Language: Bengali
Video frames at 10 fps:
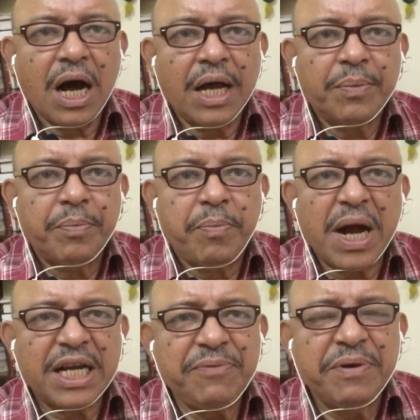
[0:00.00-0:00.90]
আর
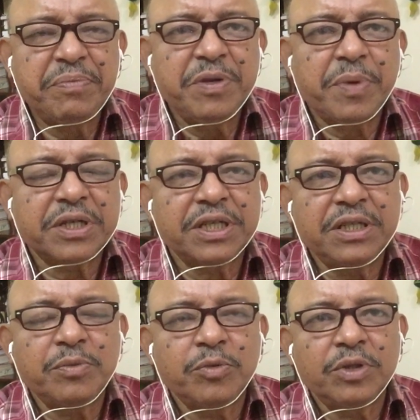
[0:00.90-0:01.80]
বাকি ফিফটি
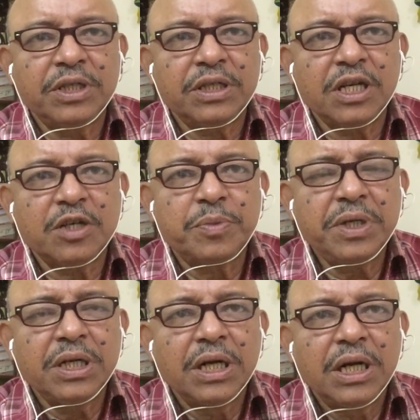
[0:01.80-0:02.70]
পারসেন্টের মধ্যে যেটা আসবে
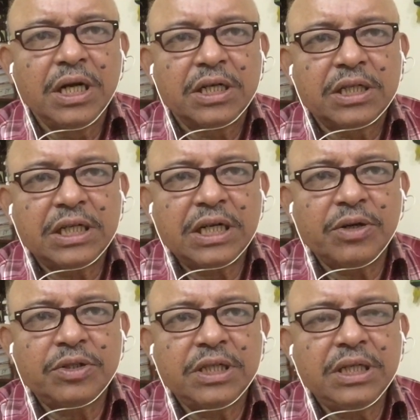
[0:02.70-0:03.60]
সেটা
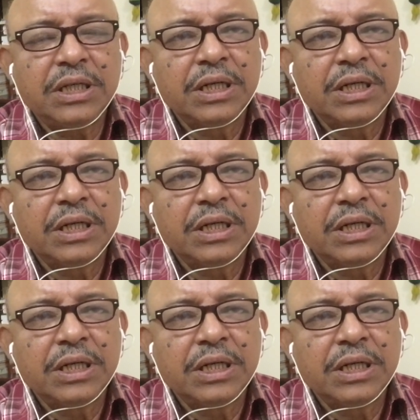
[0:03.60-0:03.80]
হচ্ছে